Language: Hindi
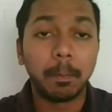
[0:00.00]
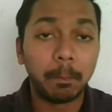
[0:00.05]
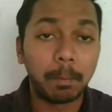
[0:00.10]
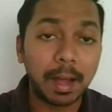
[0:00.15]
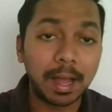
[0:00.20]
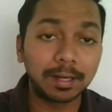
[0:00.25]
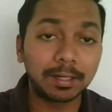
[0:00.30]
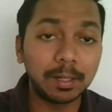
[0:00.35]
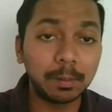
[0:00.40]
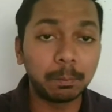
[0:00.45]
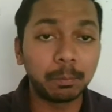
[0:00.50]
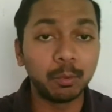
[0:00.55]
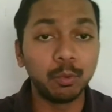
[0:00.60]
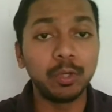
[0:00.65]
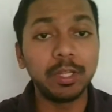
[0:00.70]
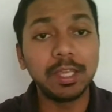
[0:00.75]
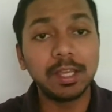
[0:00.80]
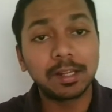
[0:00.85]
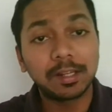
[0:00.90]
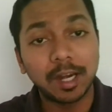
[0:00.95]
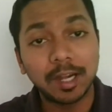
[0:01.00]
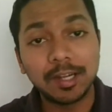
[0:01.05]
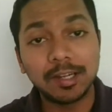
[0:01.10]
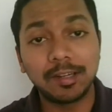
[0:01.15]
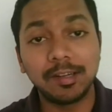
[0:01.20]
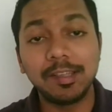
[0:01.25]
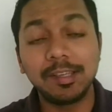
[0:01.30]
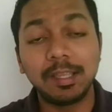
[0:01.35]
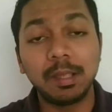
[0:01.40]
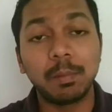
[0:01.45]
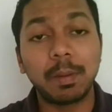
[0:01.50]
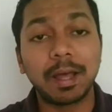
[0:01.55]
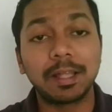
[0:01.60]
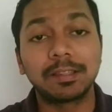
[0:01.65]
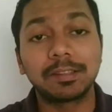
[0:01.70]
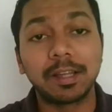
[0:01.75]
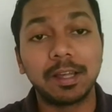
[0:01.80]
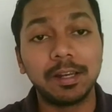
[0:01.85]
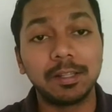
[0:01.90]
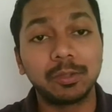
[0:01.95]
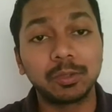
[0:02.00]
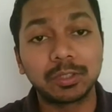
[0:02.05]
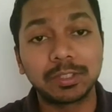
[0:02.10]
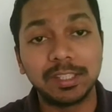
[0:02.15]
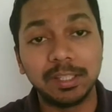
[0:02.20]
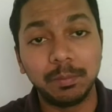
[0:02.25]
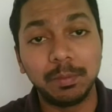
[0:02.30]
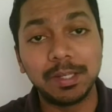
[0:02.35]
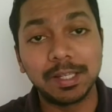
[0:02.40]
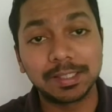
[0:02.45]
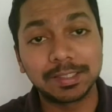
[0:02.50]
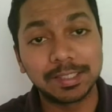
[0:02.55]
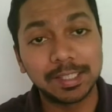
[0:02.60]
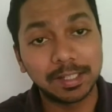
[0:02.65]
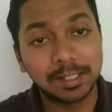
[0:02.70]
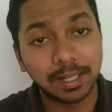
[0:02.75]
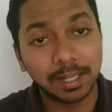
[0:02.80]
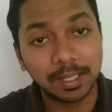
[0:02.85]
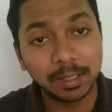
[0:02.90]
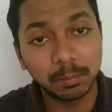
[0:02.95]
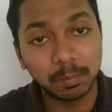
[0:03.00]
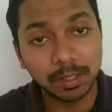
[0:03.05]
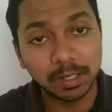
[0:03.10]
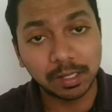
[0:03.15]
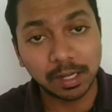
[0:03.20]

बाकी पूरी कंट्री की बात करें तो सीबीएसई e कहीं भी